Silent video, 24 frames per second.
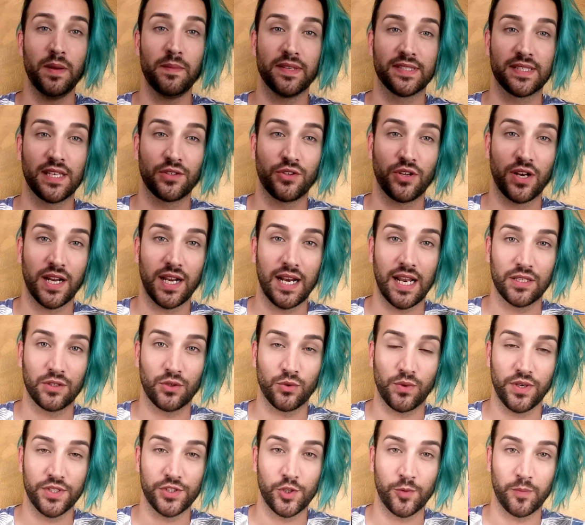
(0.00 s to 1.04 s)
Poi mi è stato
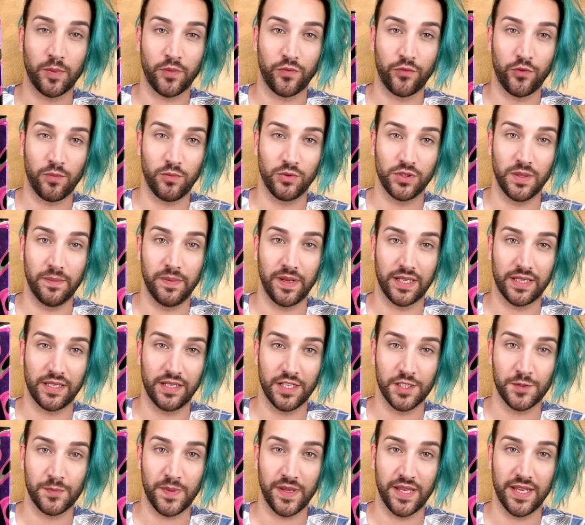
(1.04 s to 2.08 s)
regalato questo profumo di
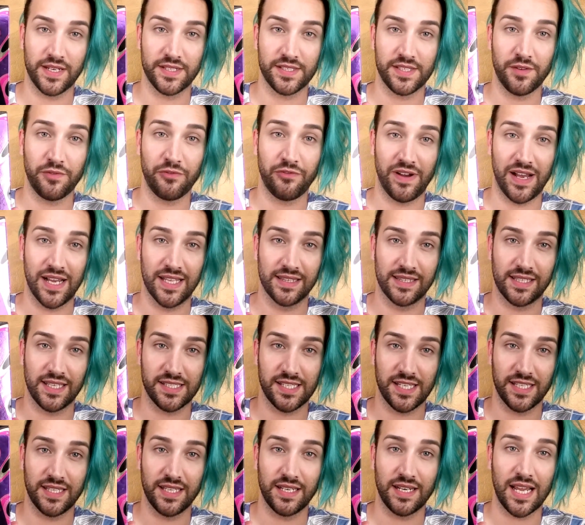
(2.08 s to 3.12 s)
Britney Spears,
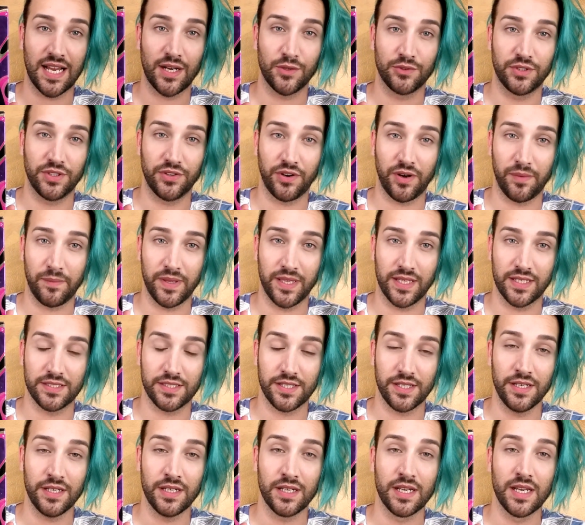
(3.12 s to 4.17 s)
Fantasy The Naughty
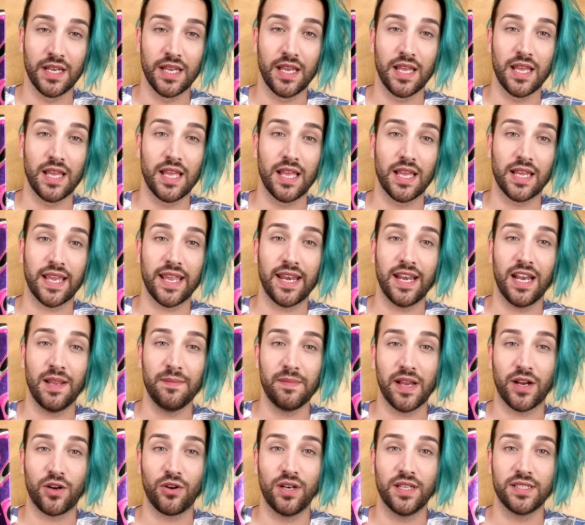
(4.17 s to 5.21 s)
Remix, che nella
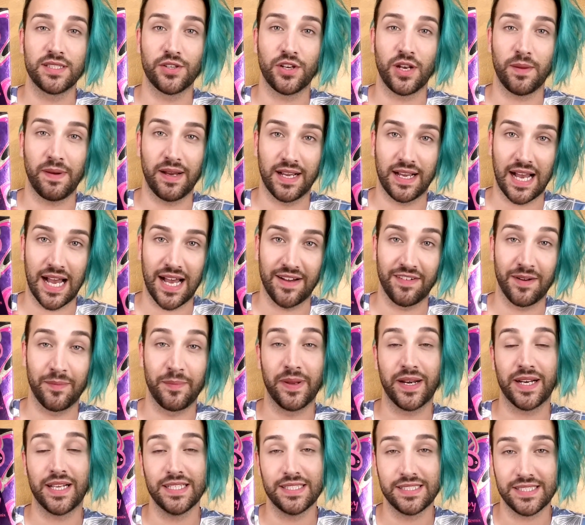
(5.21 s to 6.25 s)
mia collezione mancava,
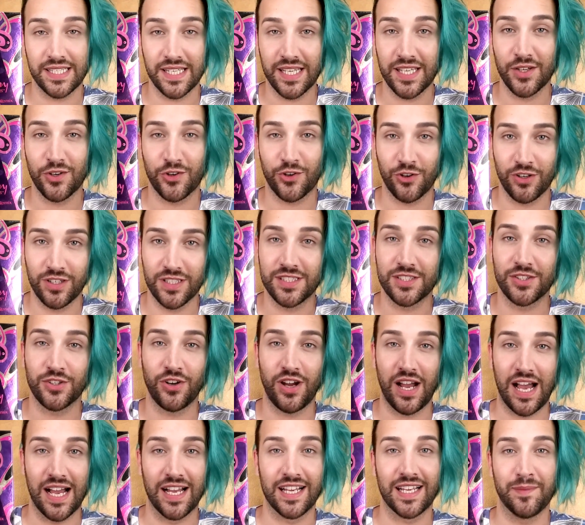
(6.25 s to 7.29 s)
perché sì, io
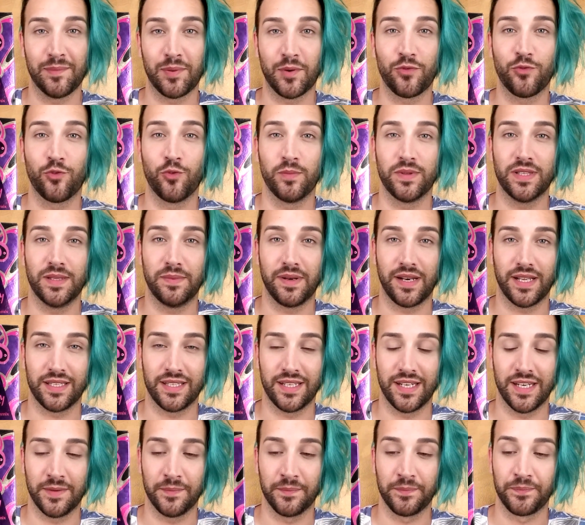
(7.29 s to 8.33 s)
colleziono anche profumi di
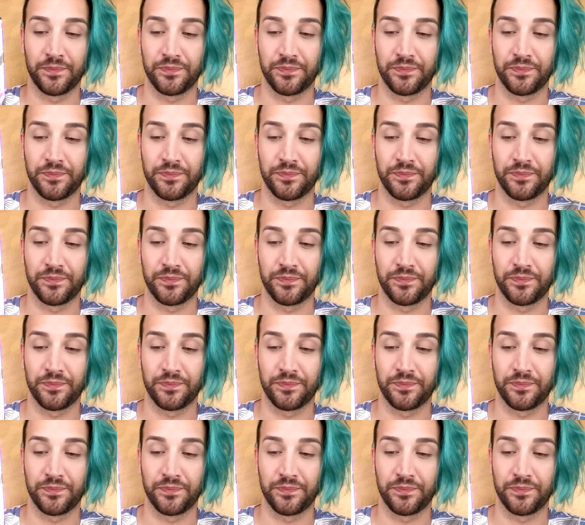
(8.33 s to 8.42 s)
Britney.